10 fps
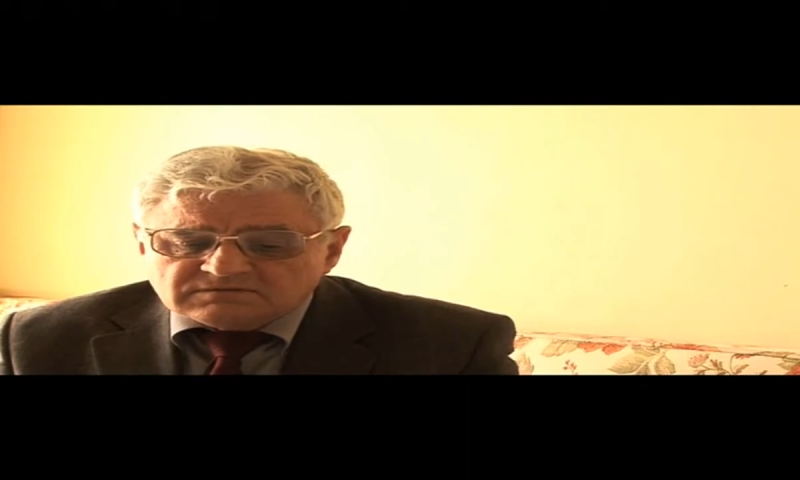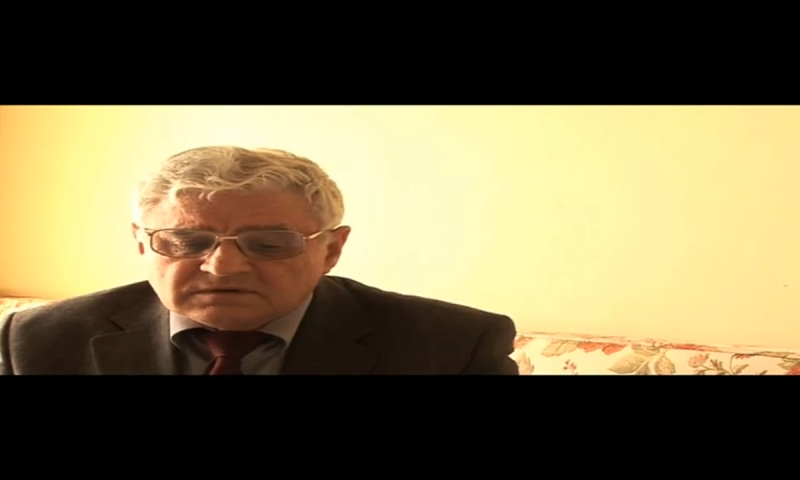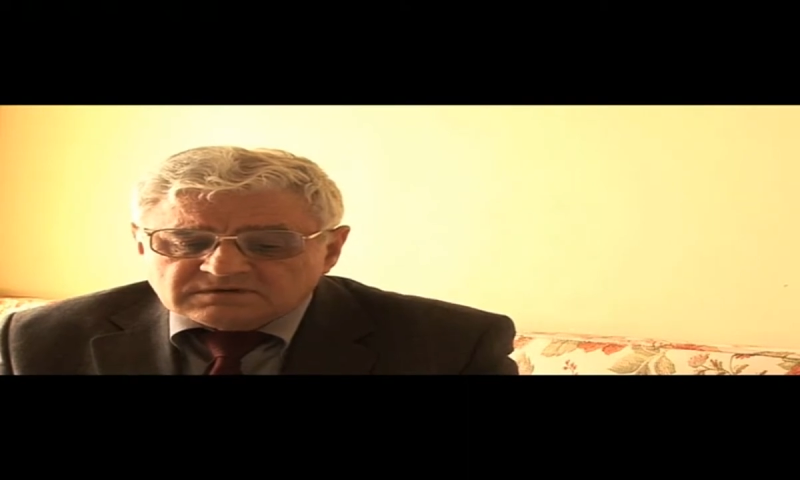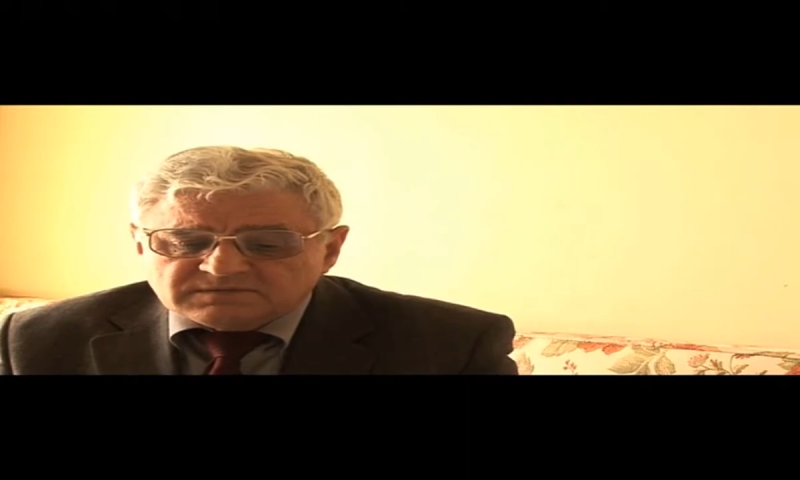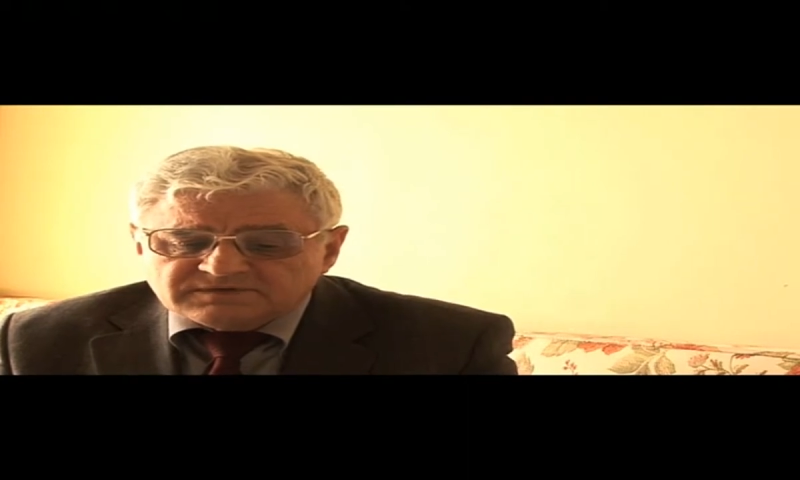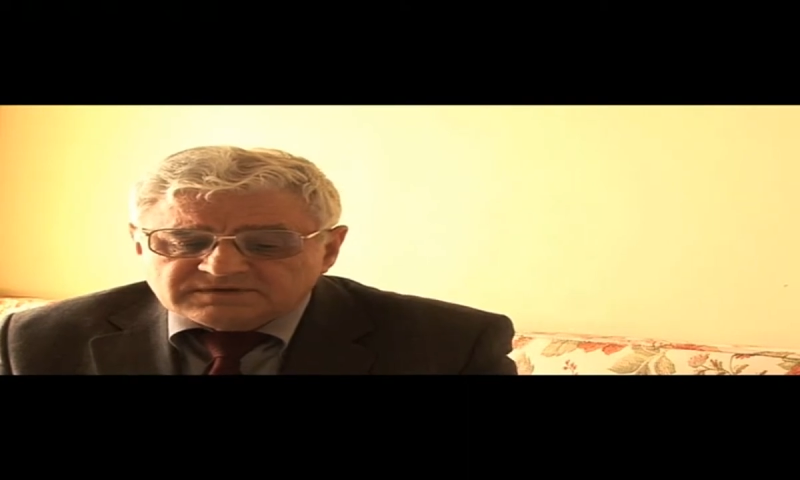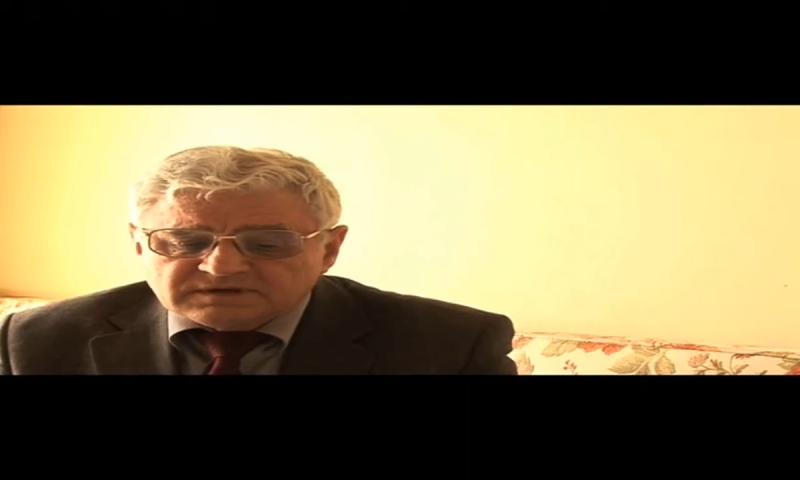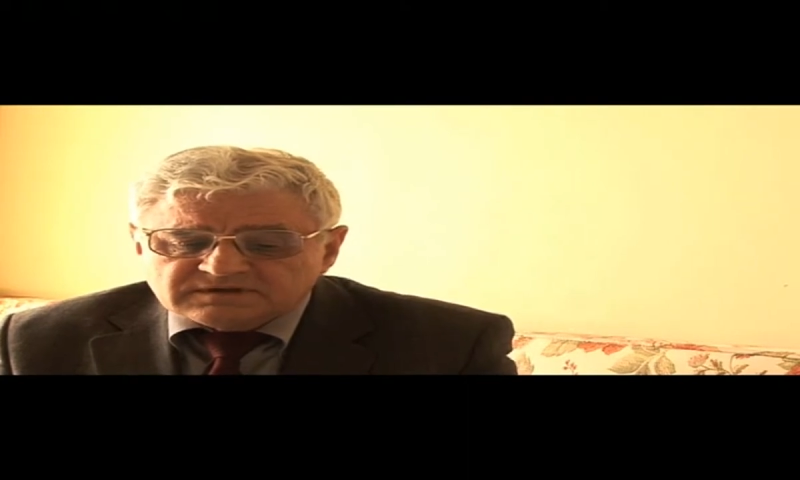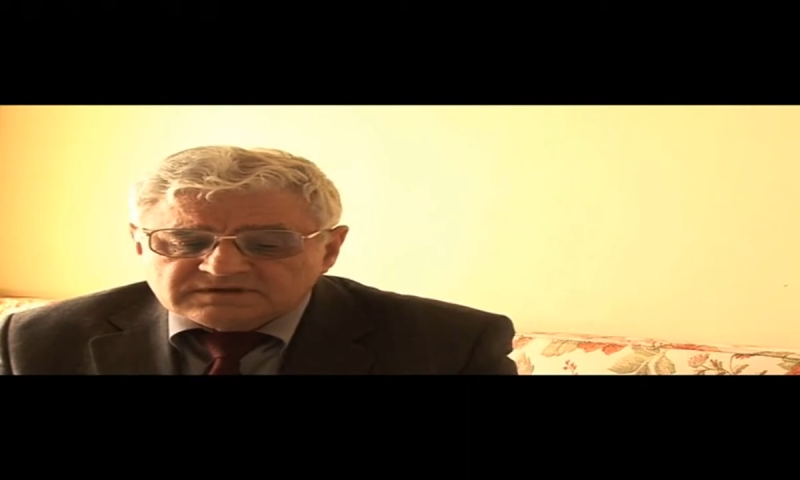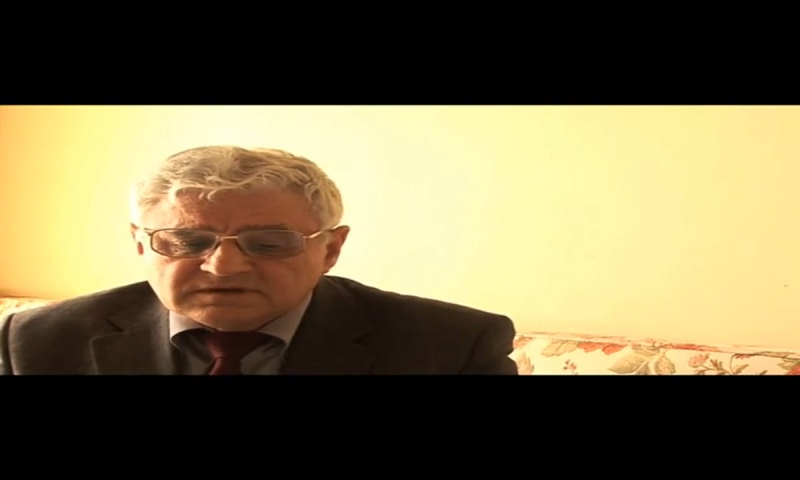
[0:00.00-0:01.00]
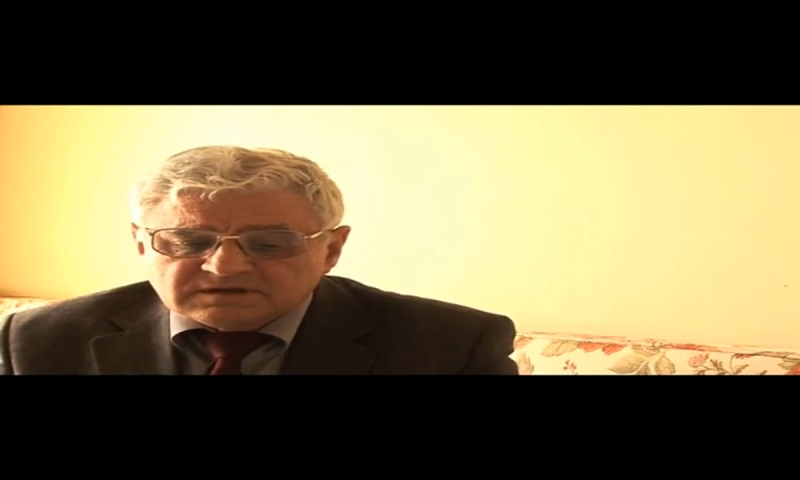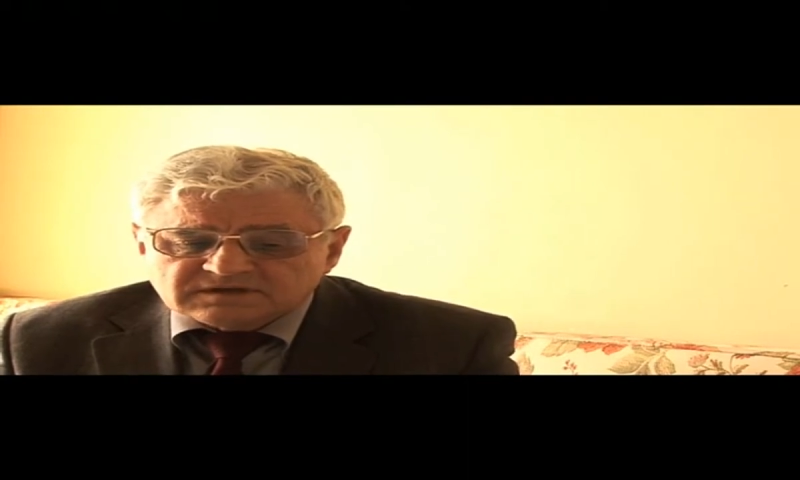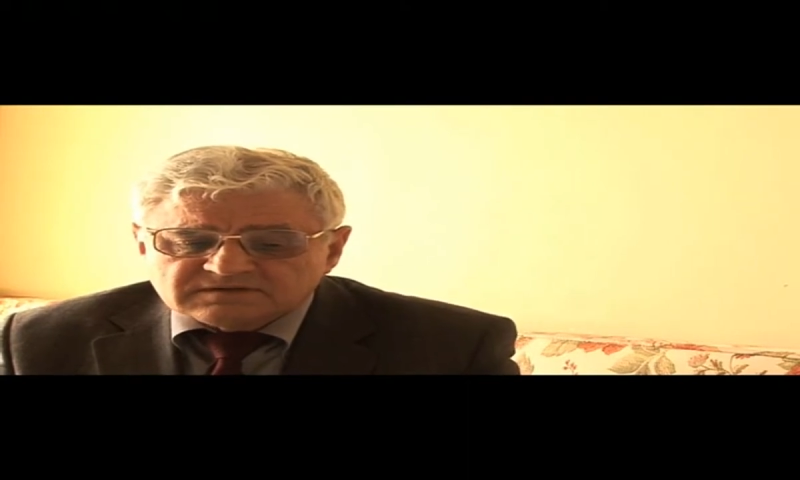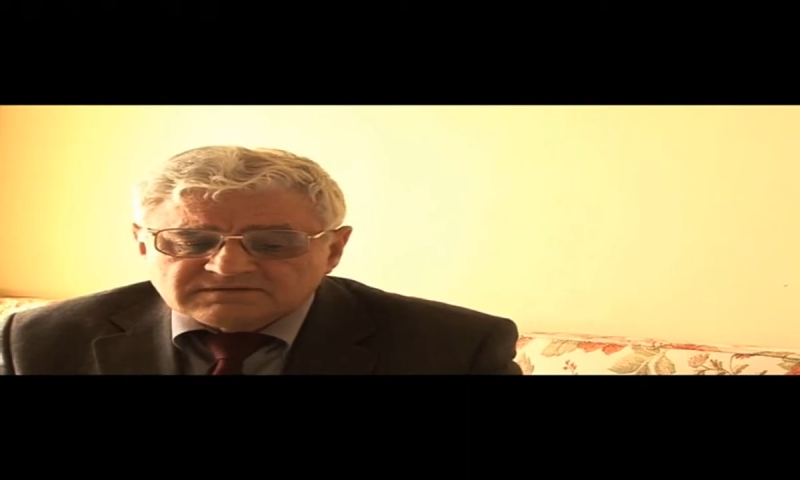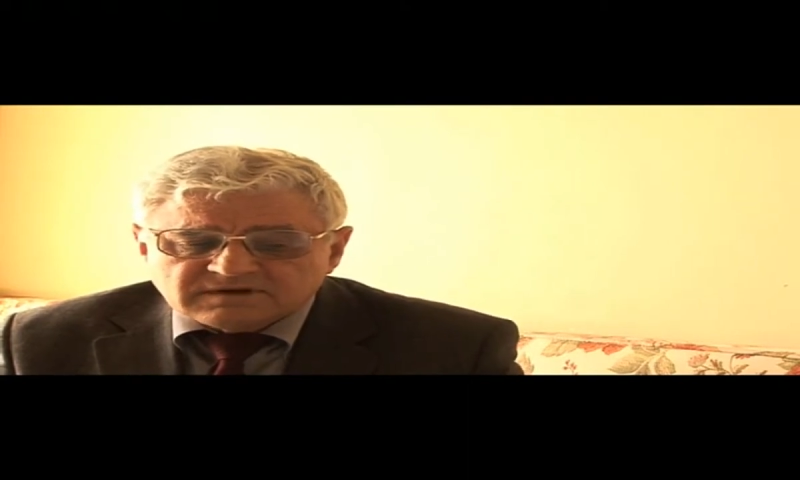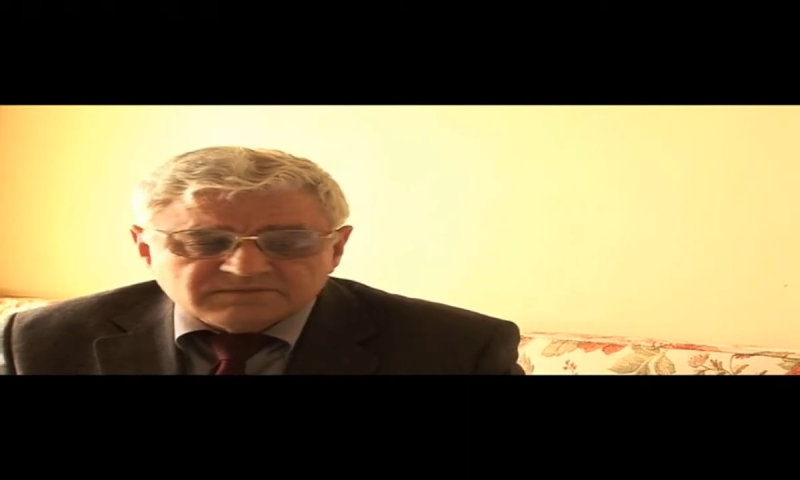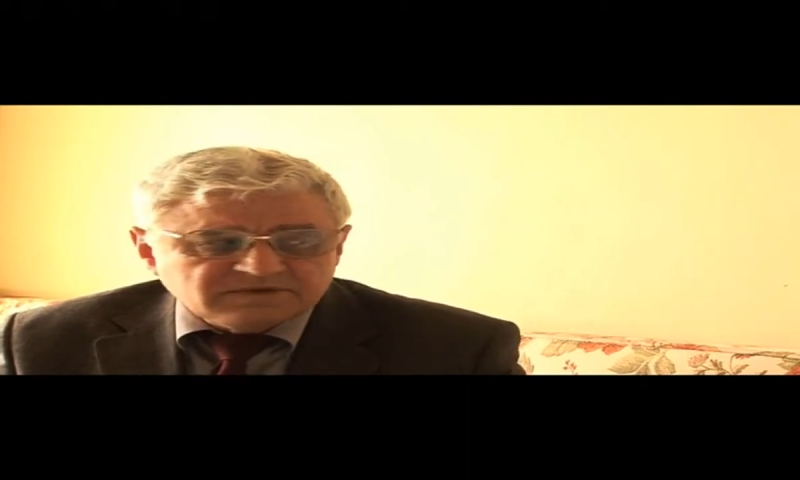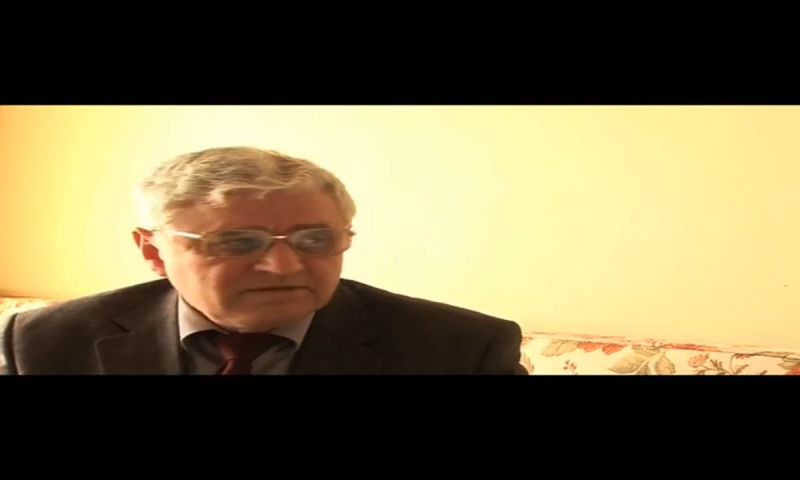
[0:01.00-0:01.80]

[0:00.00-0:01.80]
które my w technice nazywamy